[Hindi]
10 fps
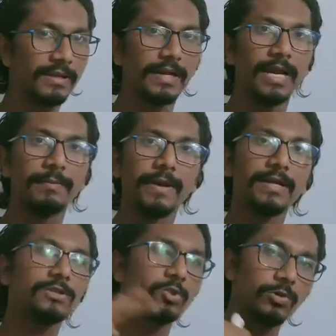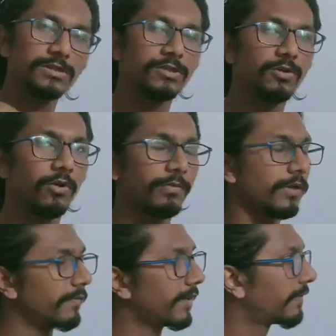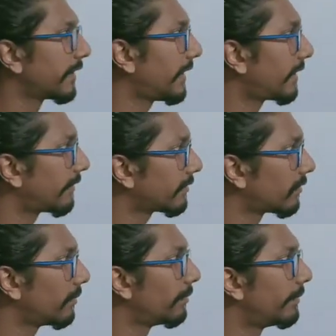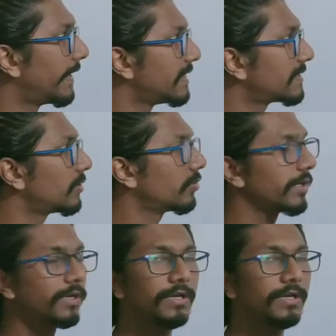लाइट बैट्स टूवर्ड्स द नॉर्मल वेन एवर लाइट ट्रेवल्स फ्रॉम डेंसर टू रेयर